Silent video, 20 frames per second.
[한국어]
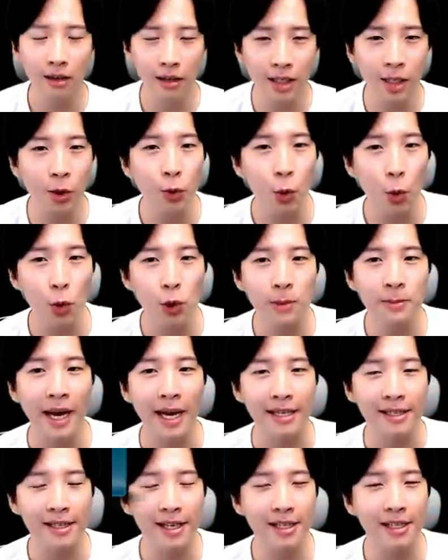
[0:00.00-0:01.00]
그리고
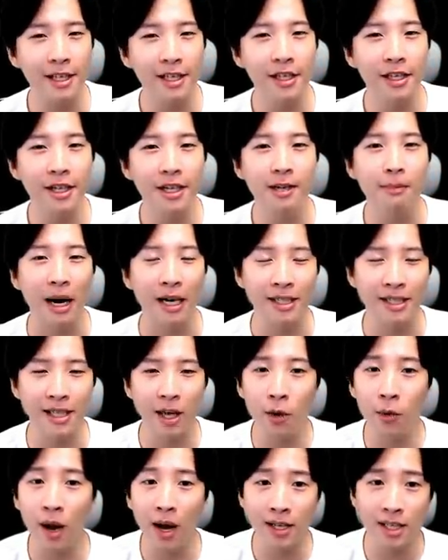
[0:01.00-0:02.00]
요즘에 에스에스디들을 많이
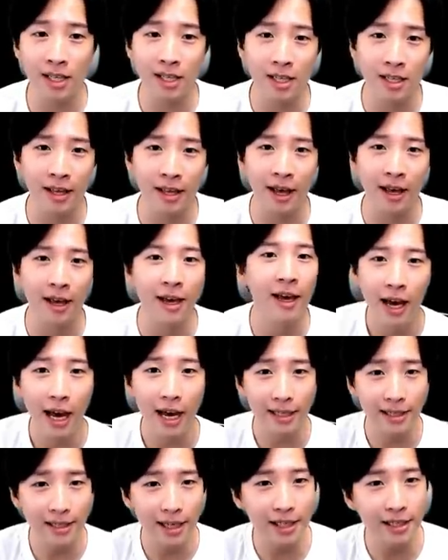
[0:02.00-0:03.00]
사용하시는데
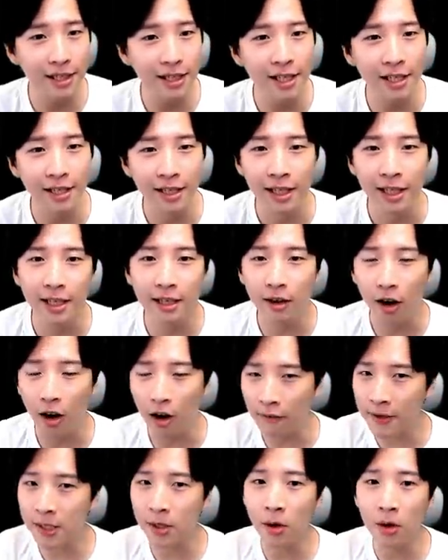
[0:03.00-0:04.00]
에스에스디는 이
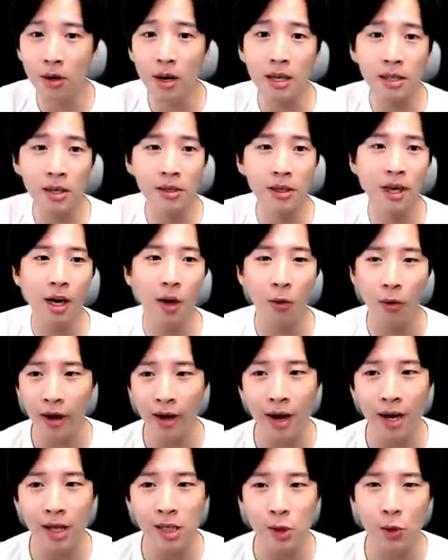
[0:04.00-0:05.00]
garbage collection이라고
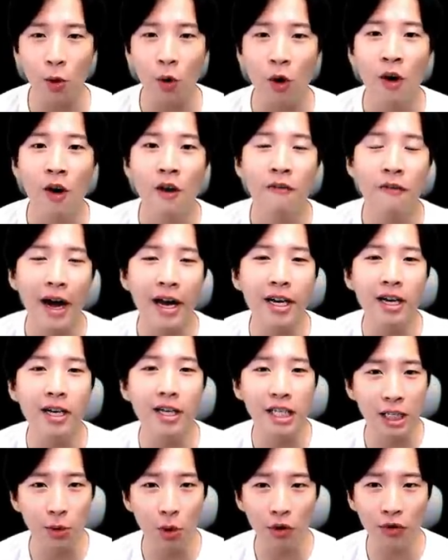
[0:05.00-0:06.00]
해가지고
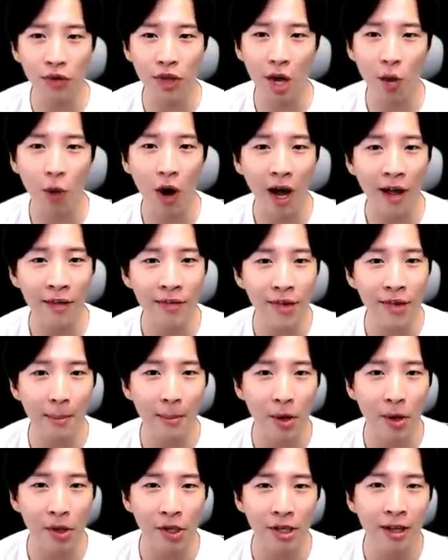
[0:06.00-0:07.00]
파일을 지웠다고
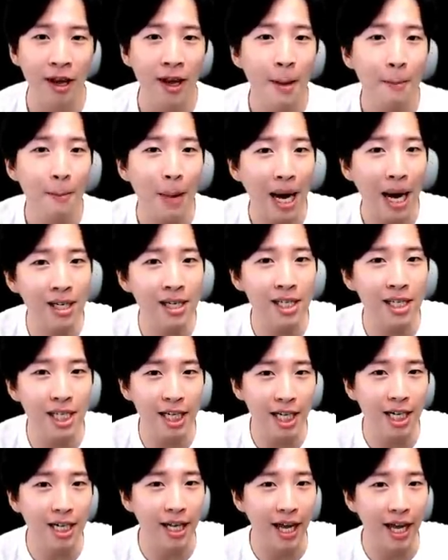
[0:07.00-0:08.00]
한다면은 빠른
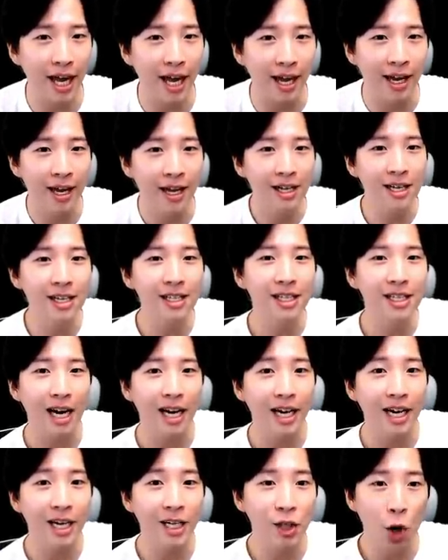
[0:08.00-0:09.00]
시일 내에 그
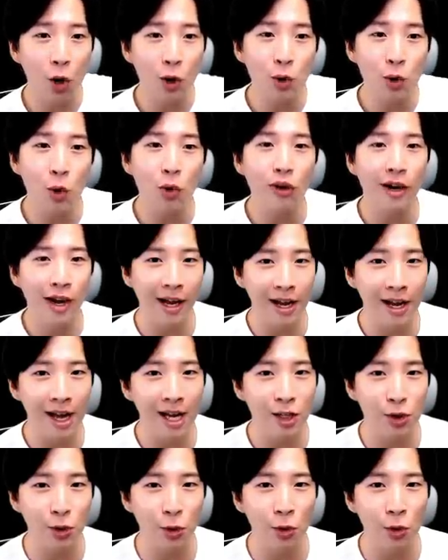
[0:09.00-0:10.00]
자리를 청소를
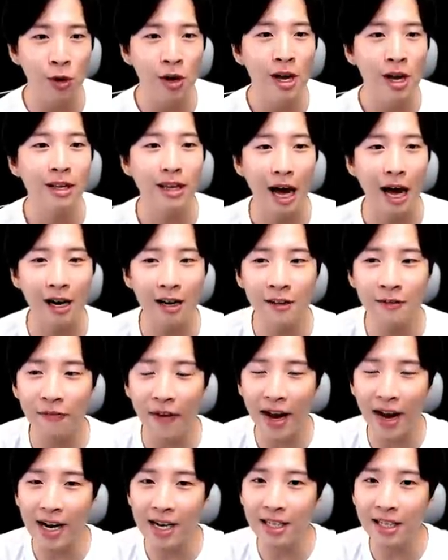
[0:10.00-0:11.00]
해가지고 다른
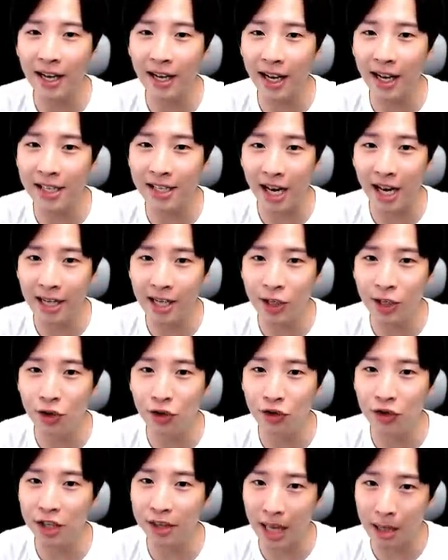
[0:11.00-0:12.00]
파일들에게 자리를
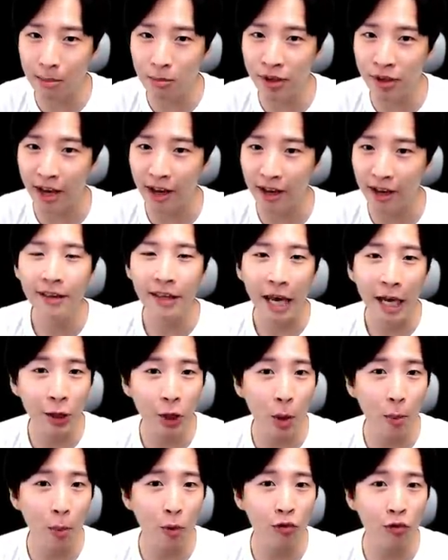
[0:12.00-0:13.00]
주기 때문에
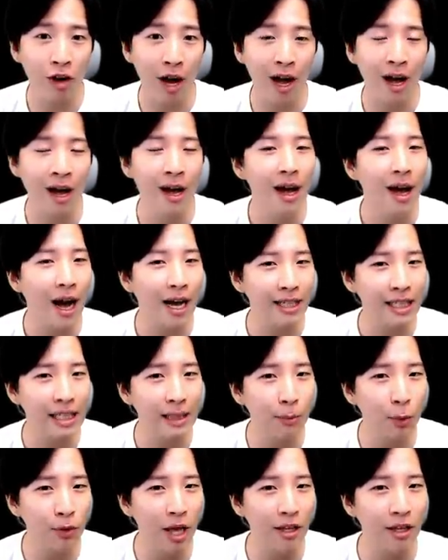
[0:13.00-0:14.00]
데이터 복구가
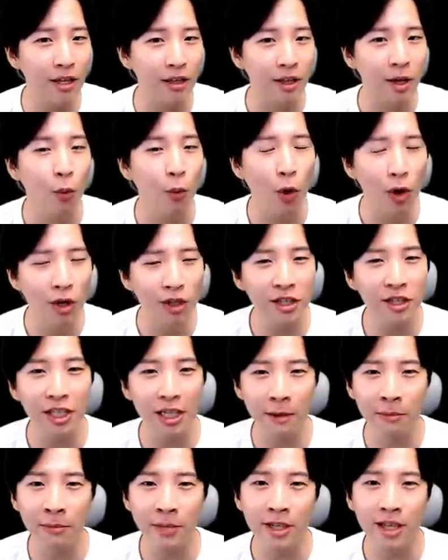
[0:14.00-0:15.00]
하드보다는
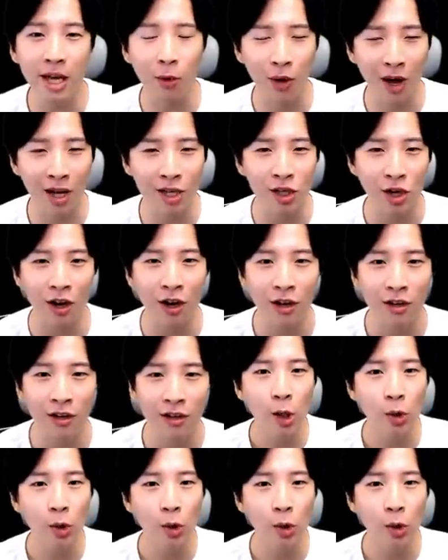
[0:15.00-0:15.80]
월등히 힘들다고 하죠.